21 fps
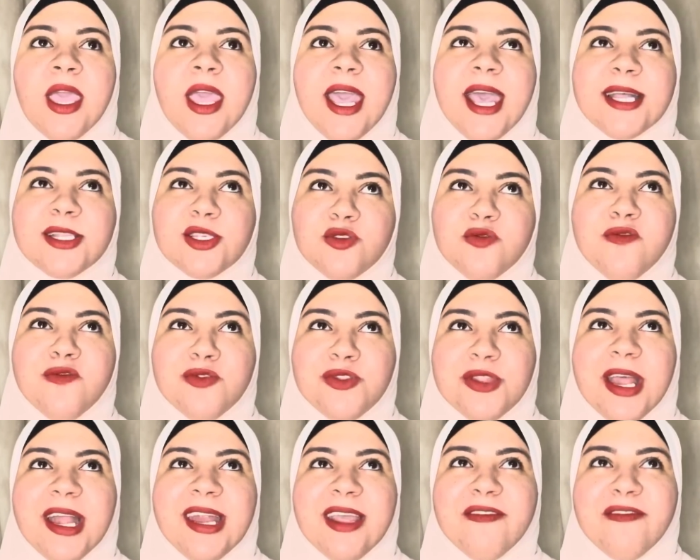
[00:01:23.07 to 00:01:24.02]
هتشوفوا
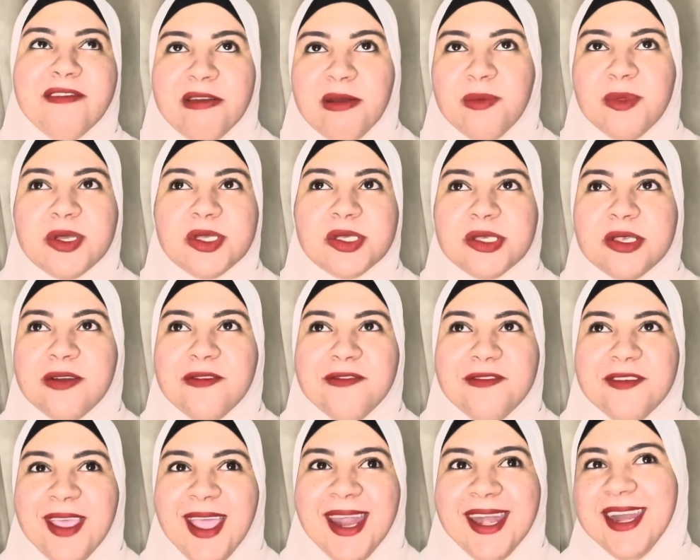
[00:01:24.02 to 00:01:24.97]
تاليا في
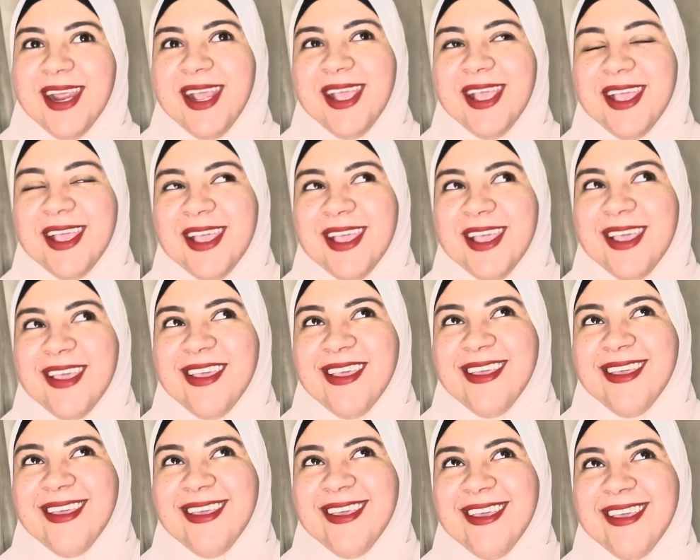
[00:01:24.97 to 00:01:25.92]
المصيف يعني
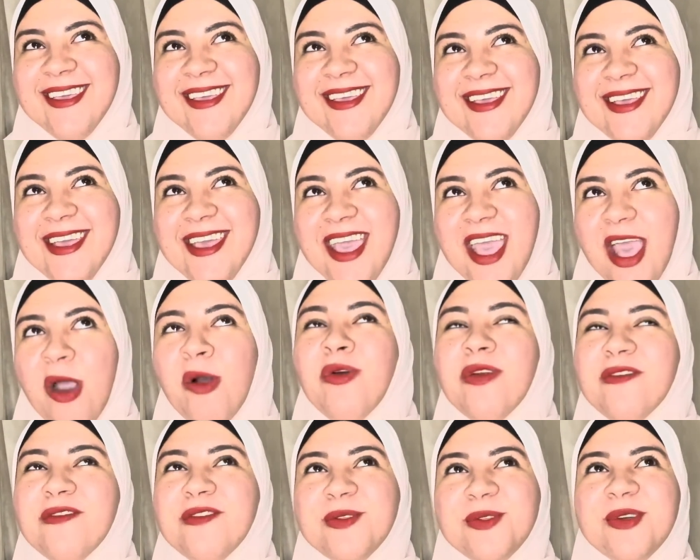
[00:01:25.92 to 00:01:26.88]
آه،
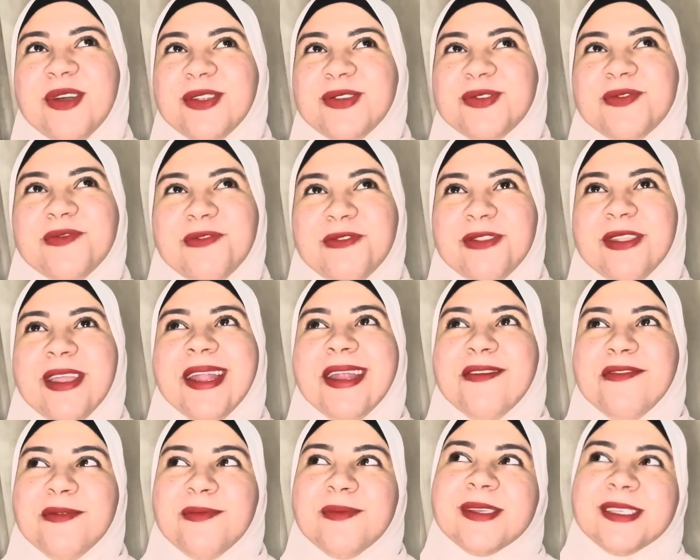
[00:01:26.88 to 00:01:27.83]
اول فيديو هتشوفوا تاليا
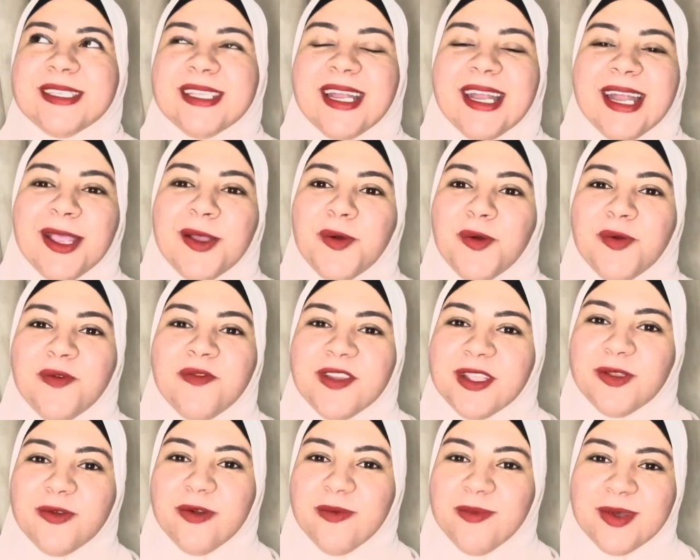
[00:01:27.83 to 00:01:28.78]
فيه باذن الله يكون
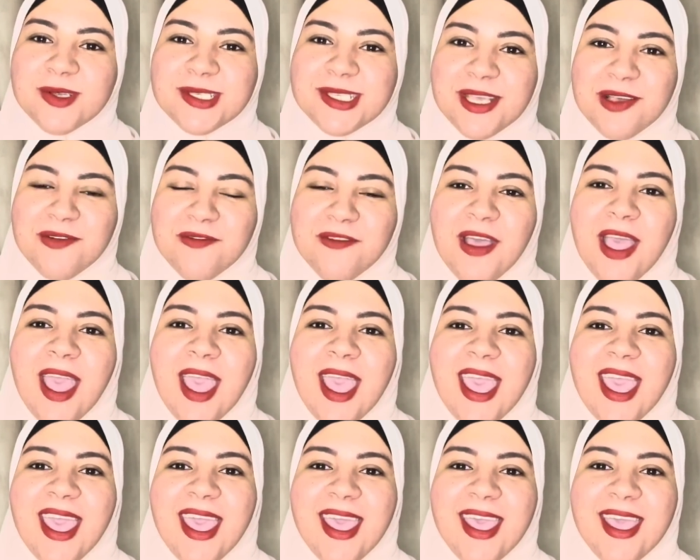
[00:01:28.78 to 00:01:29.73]
فيديو المصيف
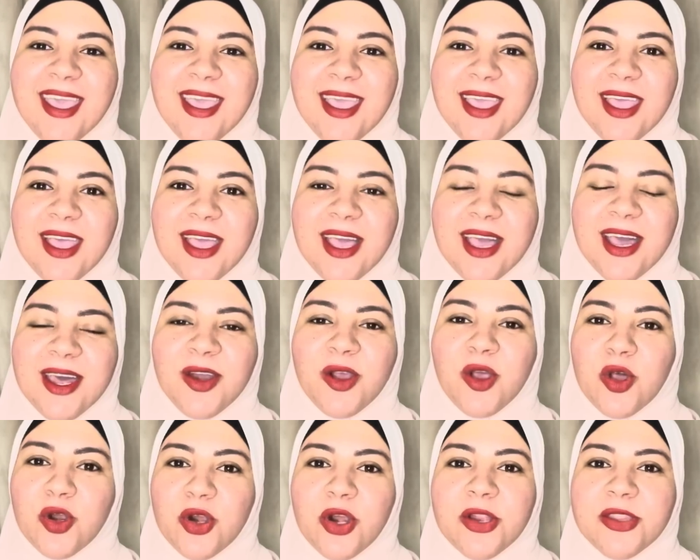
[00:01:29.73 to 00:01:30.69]
آه، انا
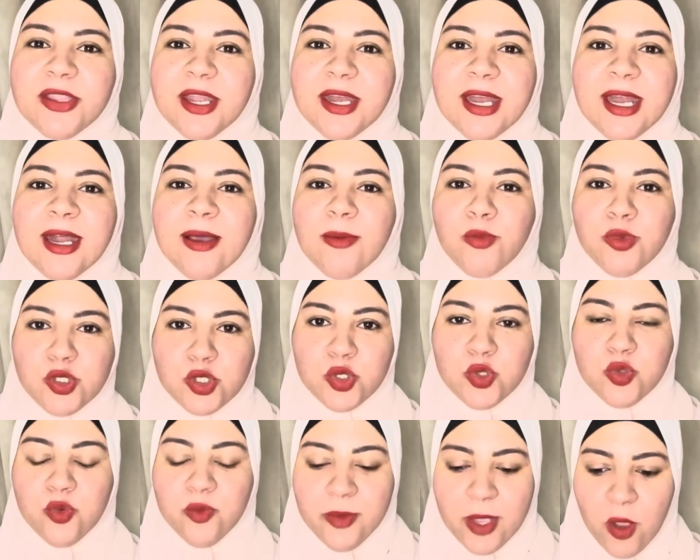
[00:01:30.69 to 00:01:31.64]
قررت ان انا
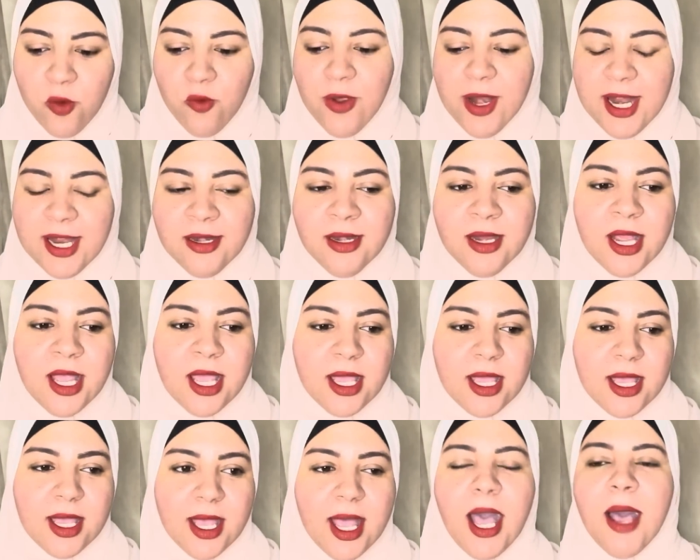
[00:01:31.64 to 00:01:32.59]
بصوا اولا
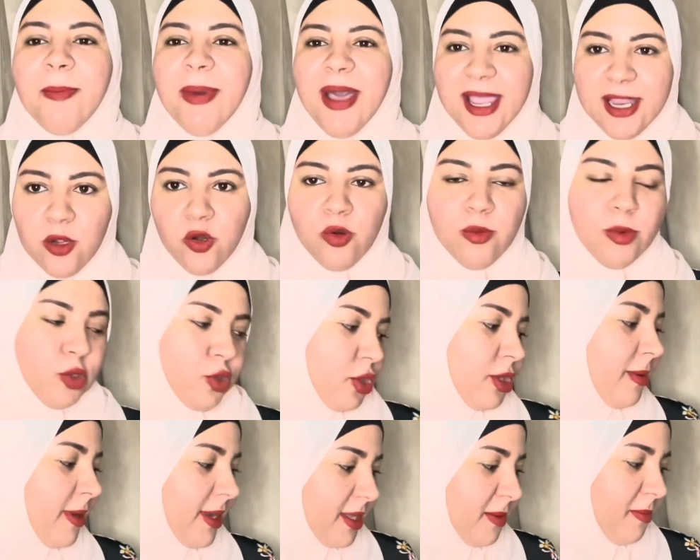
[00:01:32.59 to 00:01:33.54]
هبقى احكي لكم الموضوع
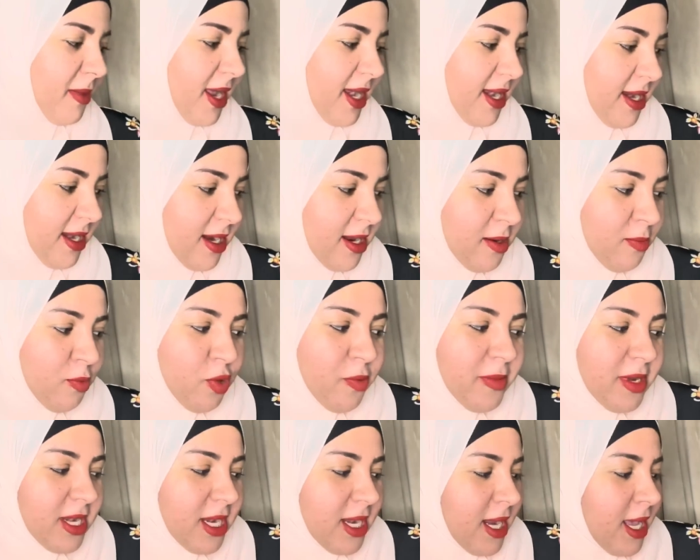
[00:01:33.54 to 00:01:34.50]
ده بعدين ما علينا المهم
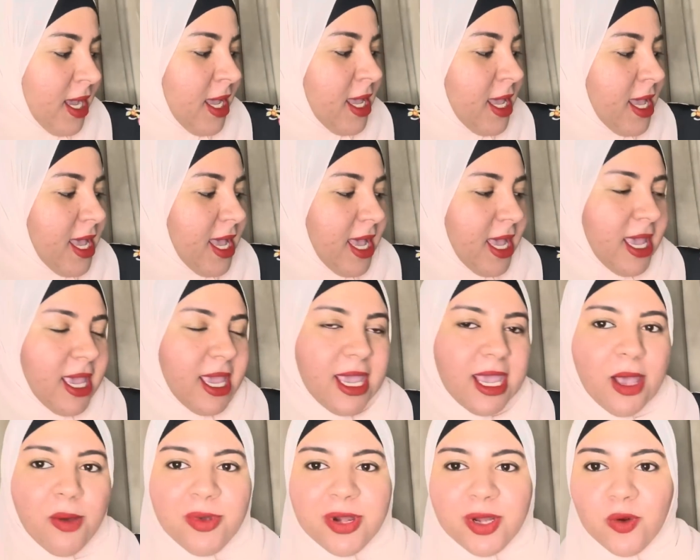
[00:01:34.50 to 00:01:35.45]
ان انا آه،
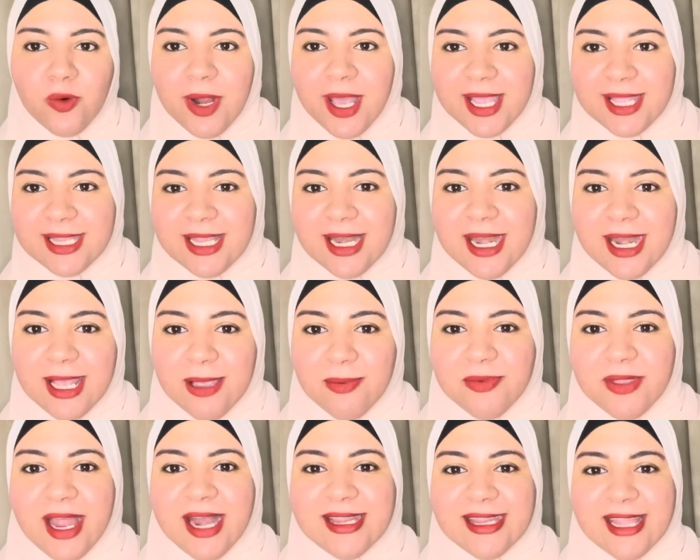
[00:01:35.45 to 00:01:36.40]
هوريكم الحاجات اللي انا
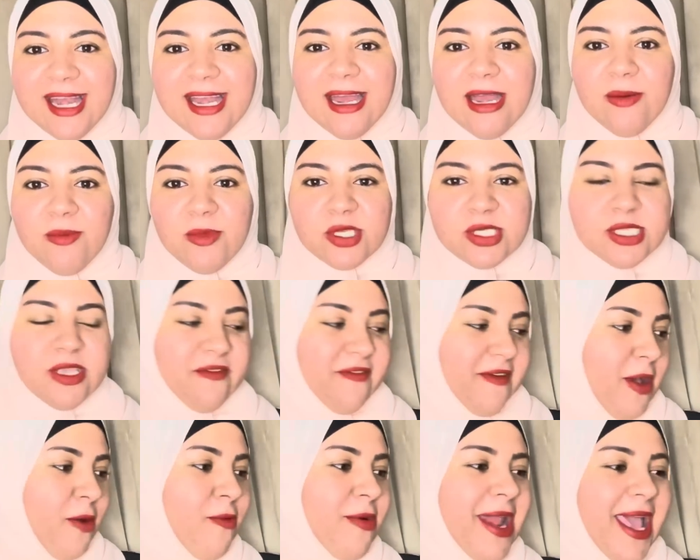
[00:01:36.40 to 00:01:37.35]
جبتها لتاليا للمصيف
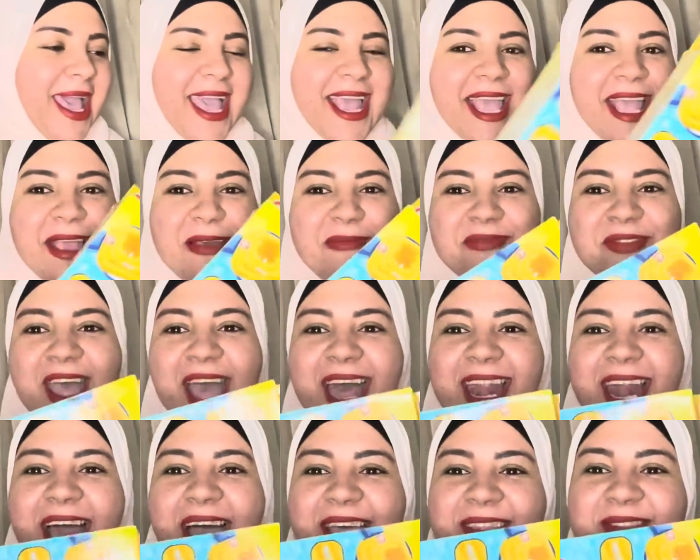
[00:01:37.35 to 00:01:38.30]
اول حاجة جبتها
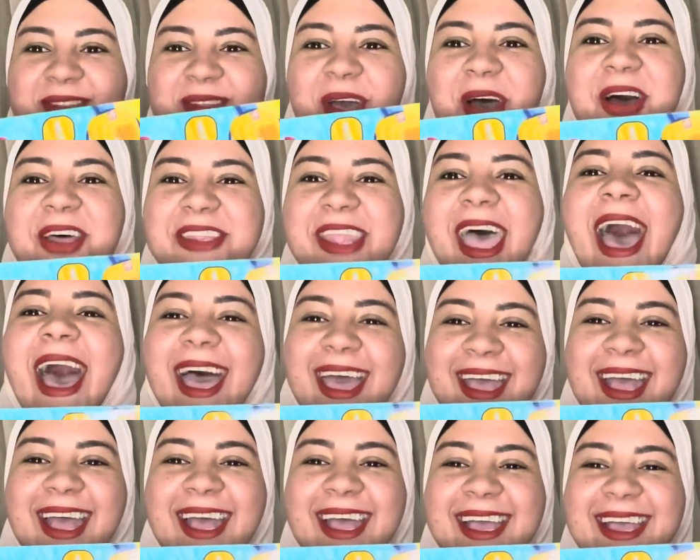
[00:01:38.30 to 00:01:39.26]
على الطوق ده